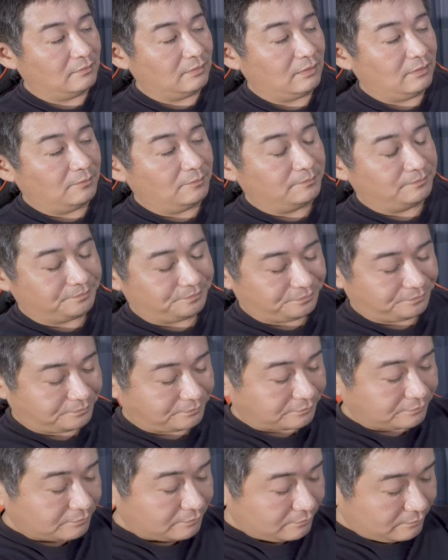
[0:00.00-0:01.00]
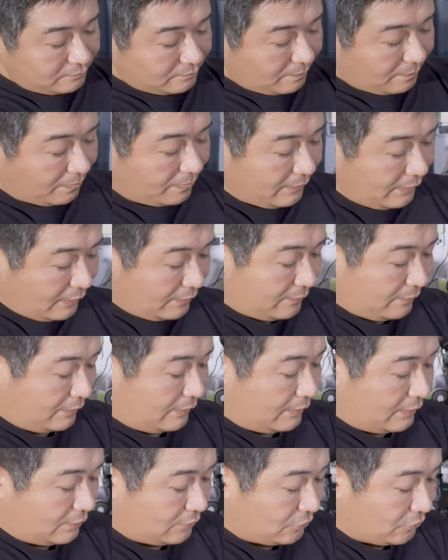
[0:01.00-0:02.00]
ね。で、
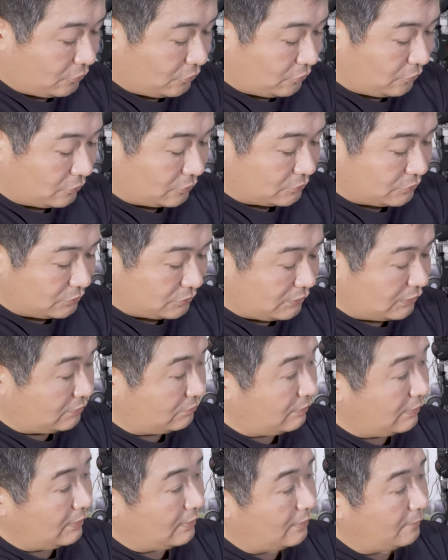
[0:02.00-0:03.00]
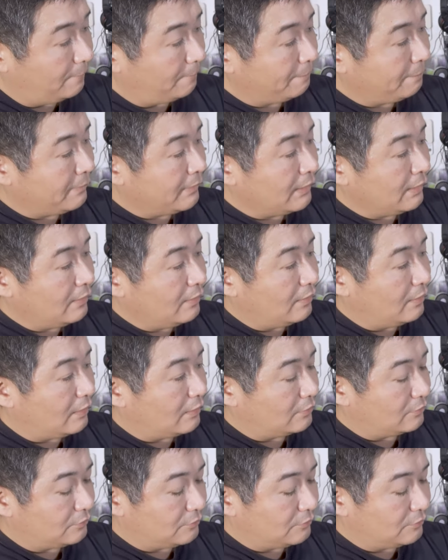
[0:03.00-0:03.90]
えーと、次は、あ